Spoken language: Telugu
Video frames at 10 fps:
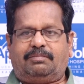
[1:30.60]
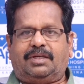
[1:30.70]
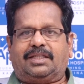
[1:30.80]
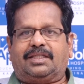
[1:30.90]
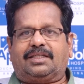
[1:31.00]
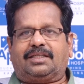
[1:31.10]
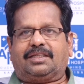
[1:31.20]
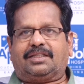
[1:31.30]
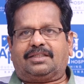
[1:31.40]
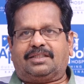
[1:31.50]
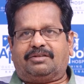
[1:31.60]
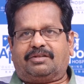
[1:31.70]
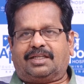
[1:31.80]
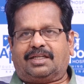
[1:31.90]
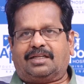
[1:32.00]
మరి ఈ ఈ
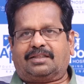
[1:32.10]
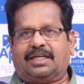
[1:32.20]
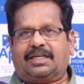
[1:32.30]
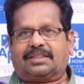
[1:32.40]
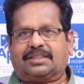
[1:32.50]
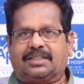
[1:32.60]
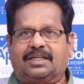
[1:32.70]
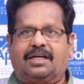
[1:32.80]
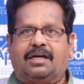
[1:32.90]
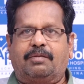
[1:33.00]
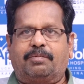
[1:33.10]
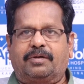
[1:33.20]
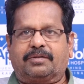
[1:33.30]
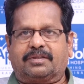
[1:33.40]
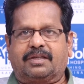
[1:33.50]
విధంగా నన్ను తయారు చేసిన
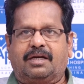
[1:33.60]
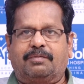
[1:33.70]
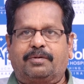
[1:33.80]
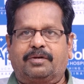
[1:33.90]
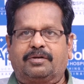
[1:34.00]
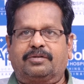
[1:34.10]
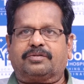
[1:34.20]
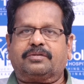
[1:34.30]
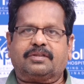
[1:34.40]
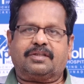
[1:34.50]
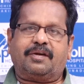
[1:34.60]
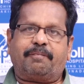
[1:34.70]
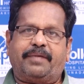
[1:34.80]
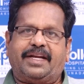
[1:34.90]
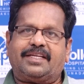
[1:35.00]
అపోలో అపోలో
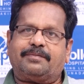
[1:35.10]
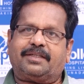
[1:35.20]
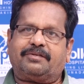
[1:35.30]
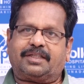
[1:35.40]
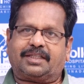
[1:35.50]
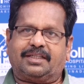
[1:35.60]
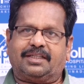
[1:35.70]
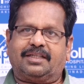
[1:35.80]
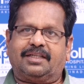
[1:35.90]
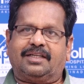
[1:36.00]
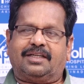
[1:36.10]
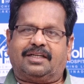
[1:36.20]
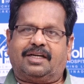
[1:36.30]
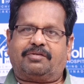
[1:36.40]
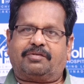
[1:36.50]
మేనేజ్మెంట్ వారికి
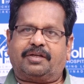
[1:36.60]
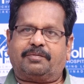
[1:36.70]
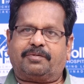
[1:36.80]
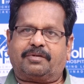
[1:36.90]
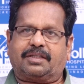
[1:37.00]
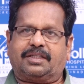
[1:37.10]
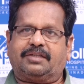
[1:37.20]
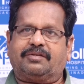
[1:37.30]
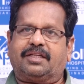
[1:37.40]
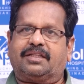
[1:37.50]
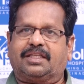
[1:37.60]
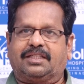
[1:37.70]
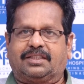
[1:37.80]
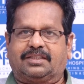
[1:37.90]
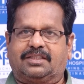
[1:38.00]
నా హృదయపూర్వక ధన్యవాదాలు
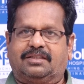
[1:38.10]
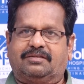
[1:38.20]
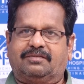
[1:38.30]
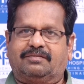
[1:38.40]
తెలియజేస్తున్నాను